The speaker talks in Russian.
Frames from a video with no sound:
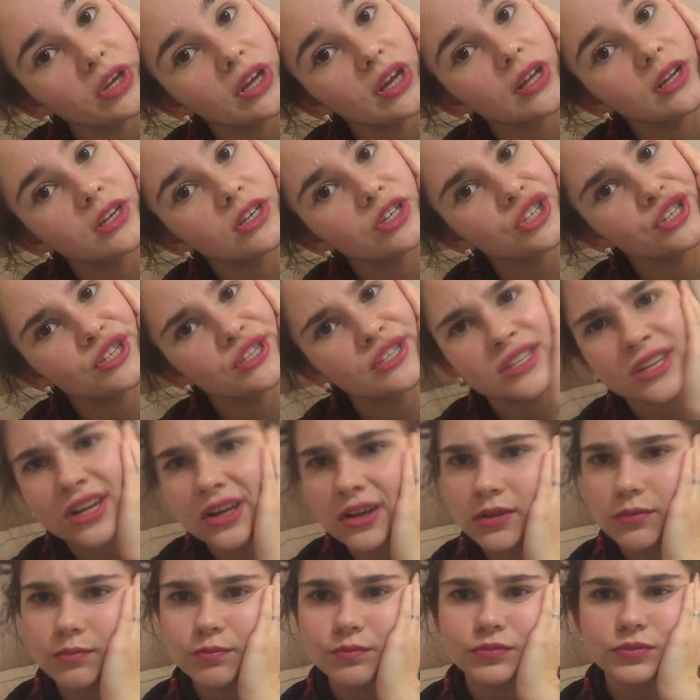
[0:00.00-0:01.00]
даже не
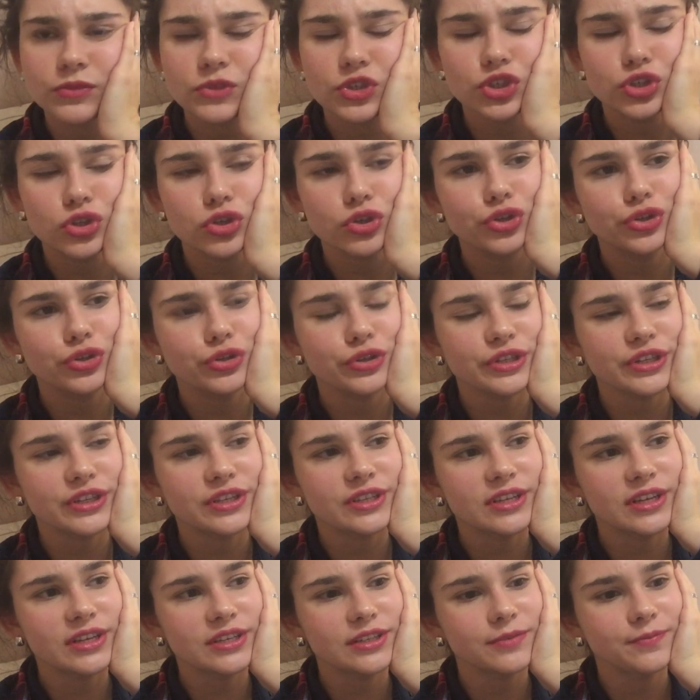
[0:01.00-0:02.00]
знаю, что еще
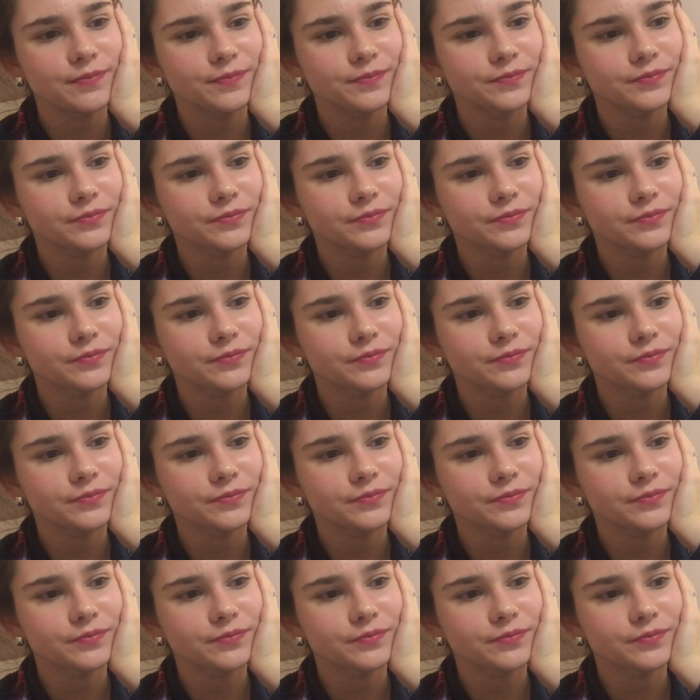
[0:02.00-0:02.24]
сказать.